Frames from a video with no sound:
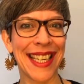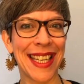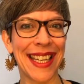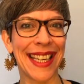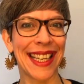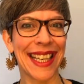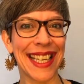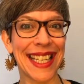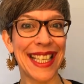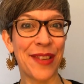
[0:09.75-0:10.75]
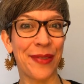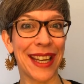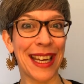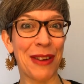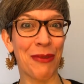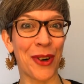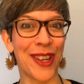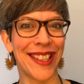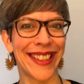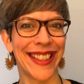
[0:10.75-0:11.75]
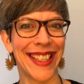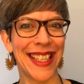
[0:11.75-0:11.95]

die in die Tiefe gehen wollen,